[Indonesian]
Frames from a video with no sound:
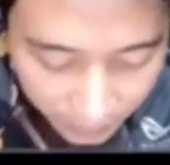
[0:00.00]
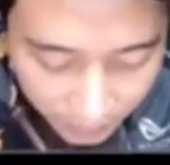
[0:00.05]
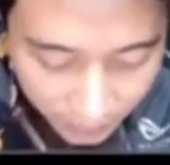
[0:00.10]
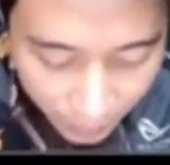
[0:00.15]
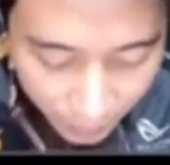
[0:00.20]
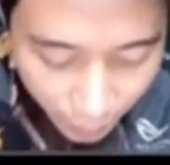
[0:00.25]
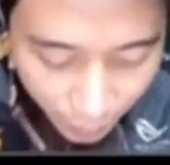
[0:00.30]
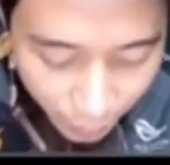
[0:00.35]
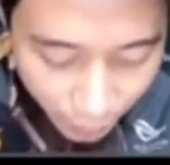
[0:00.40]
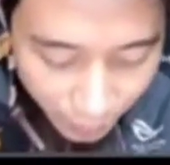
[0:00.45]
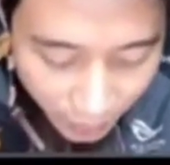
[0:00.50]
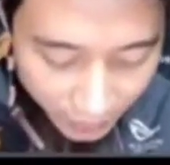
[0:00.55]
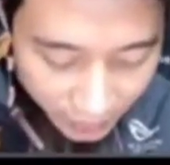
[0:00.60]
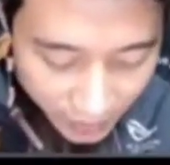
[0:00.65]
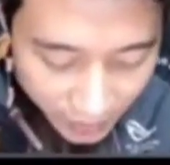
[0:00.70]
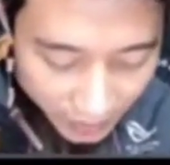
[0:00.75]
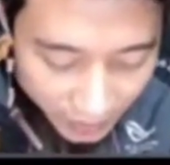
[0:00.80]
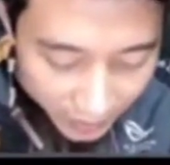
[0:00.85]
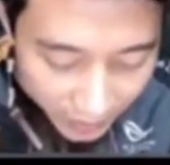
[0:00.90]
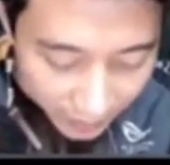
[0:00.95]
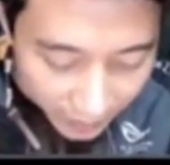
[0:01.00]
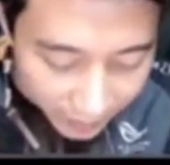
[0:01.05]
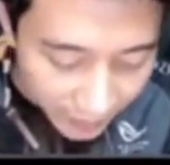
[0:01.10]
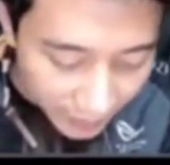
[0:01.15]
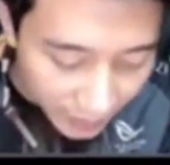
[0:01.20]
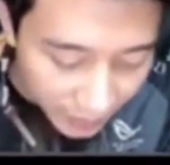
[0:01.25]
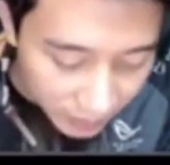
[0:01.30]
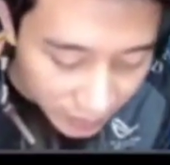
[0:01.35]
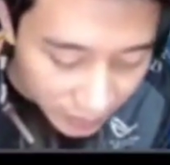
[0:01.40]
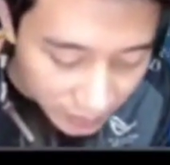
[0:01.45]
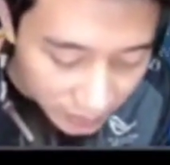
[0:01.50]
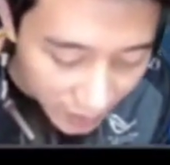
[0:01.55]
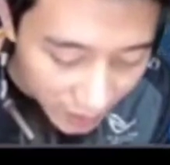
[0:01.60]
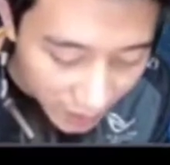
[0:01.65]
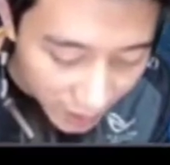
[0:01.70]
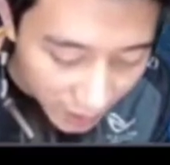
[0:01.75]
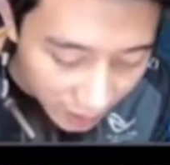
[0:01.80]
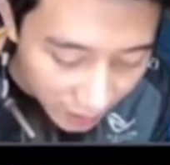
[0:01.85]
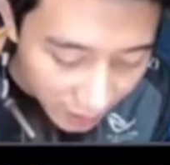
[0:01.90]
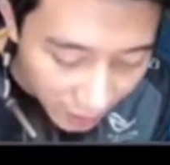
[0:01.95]
Mungkin ada yang pengen minta
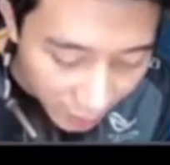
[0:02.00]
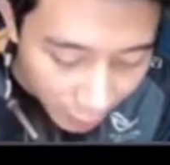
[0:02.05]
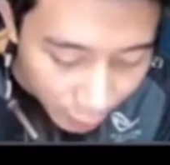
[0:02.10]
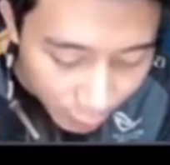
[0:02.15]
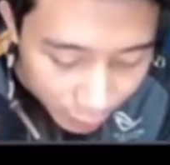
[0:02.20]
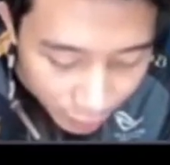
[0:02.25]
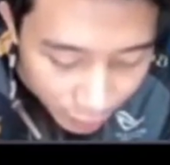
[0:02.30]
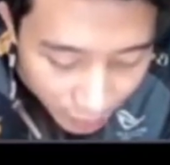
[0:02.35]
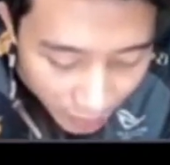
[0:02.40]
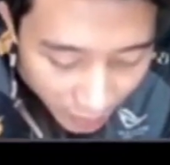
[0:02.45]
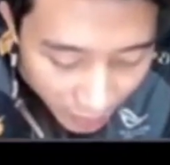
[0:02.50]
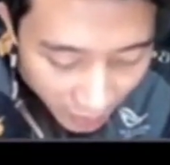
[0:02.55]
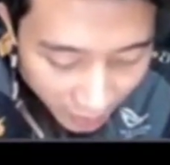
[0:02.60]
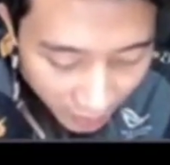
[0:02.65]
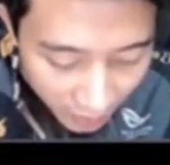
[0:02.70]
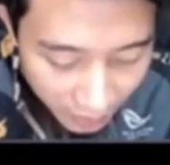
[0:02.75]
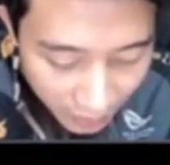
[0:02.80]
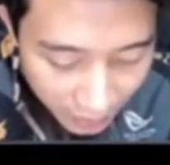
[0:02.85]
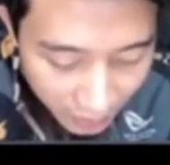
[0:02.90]
Kagura,